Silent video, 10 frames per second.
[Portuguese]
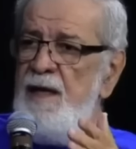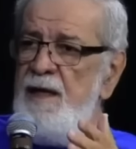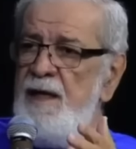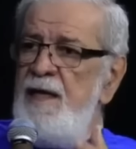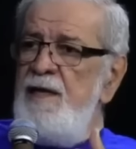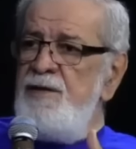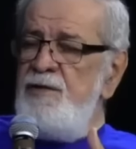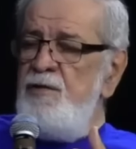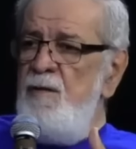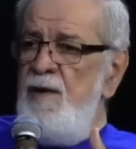
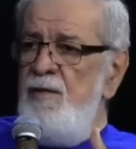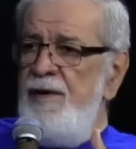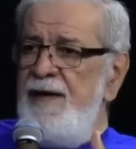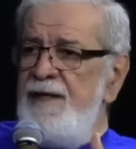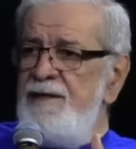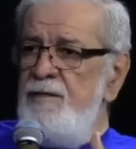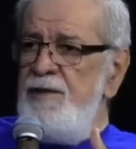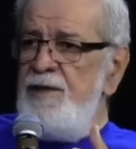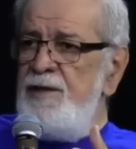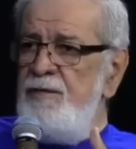Igrejas como a Congregação
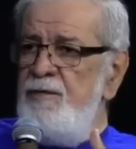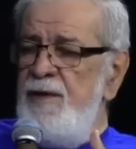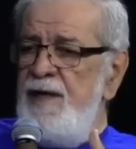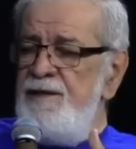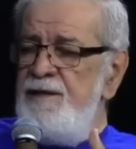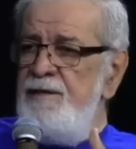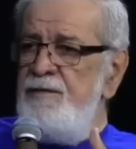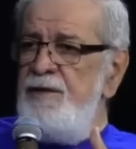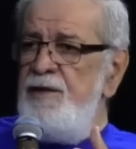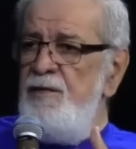Cristã do
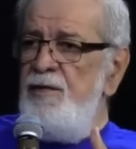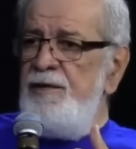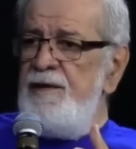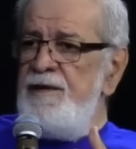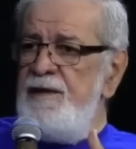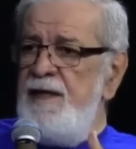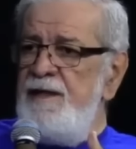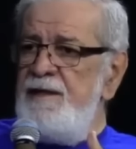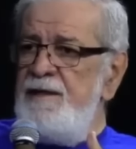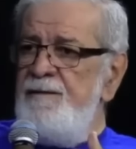Brasil e outras,
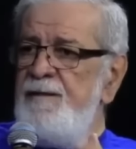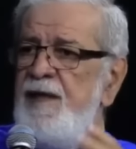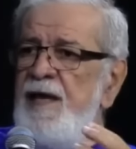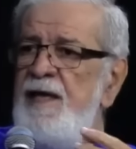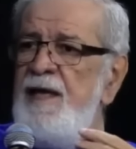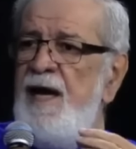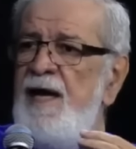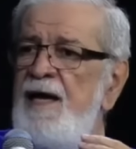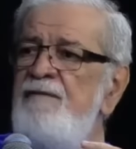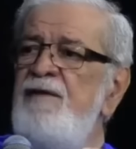elas têm a
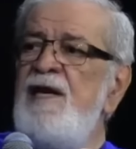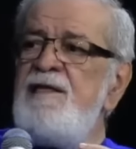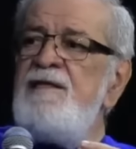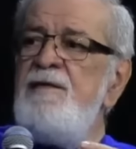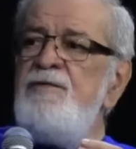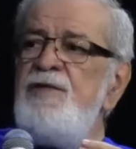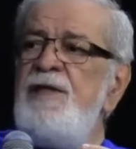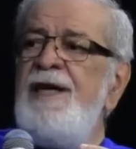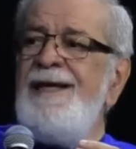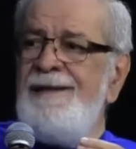revelação
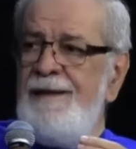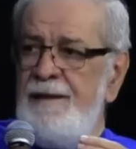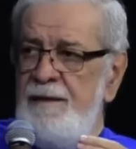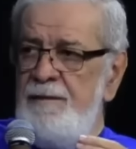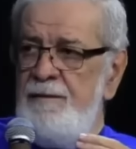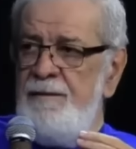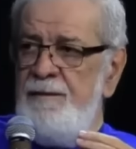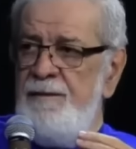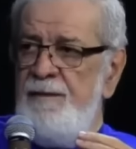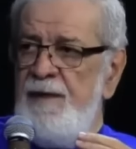direta
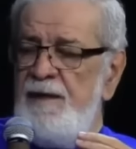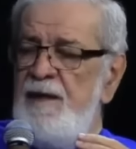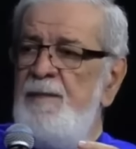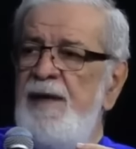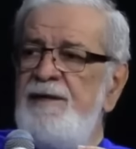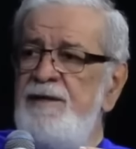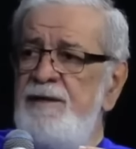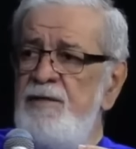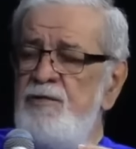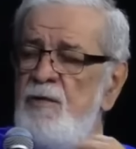da parte de
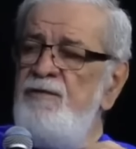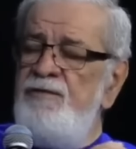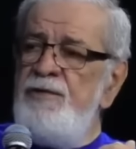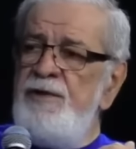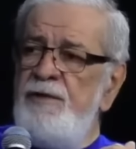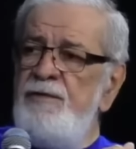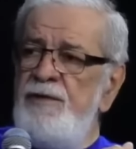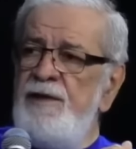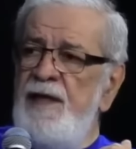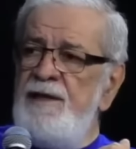Deus como fonte de
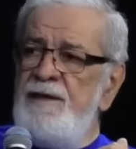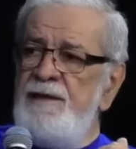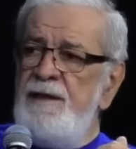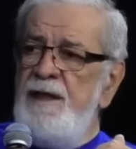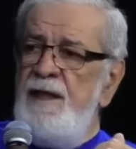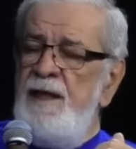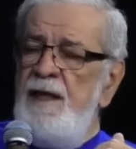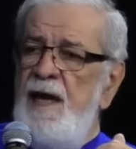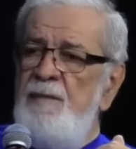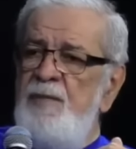autoridade,
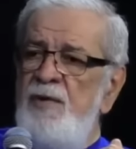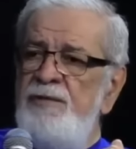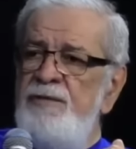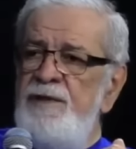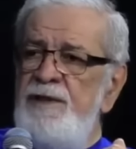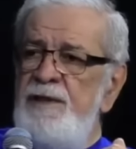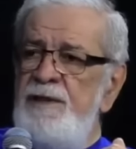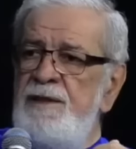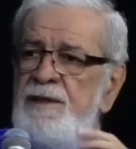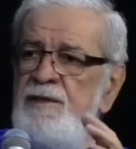a ponto de
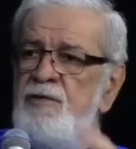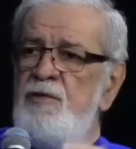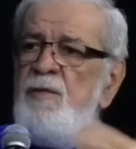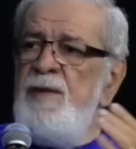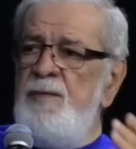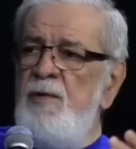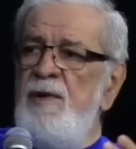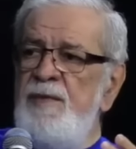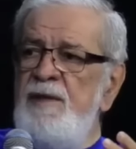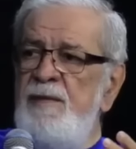se sobrepor à
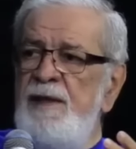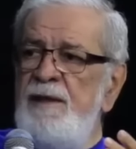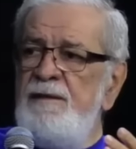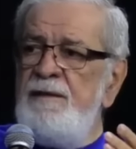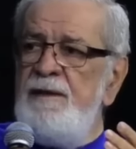Bíblia.